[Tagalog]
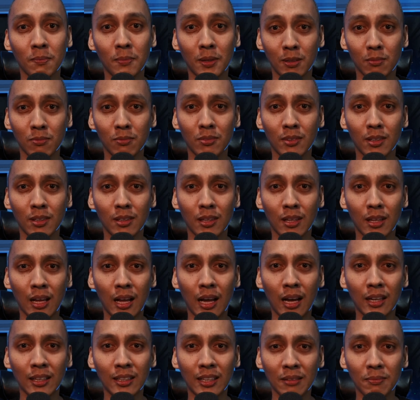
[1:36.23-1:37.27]
But
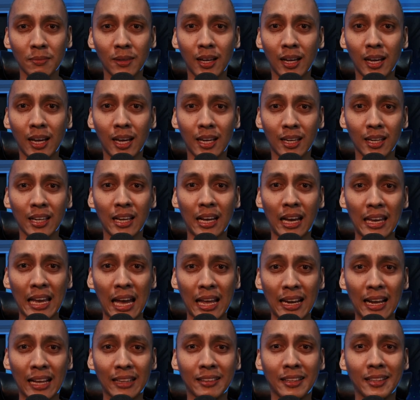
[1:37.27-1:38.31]
hanggat maaari,
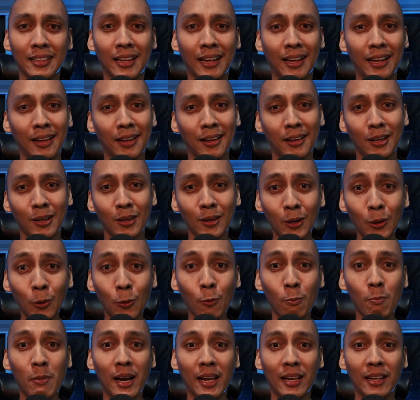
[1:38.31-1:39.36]
kaya natin na
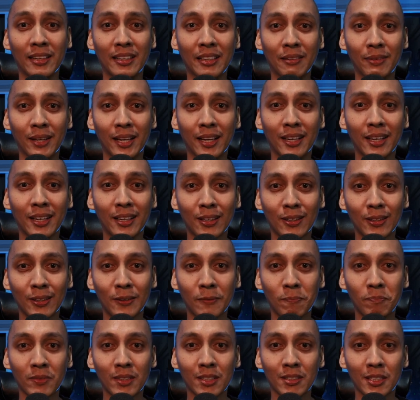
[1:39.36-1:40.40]
global, di ba?
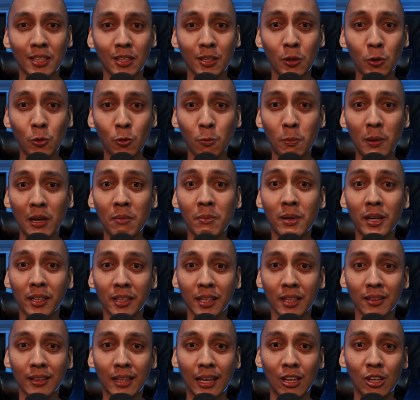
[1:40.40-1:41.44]
Sa global
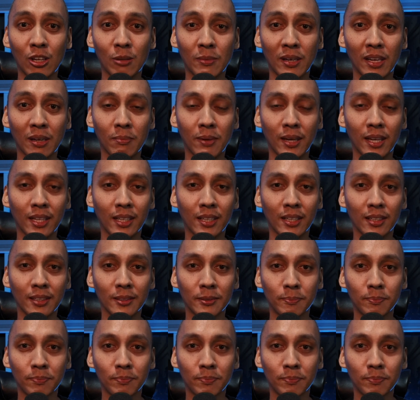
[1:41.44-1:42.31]
market tayo lumaban.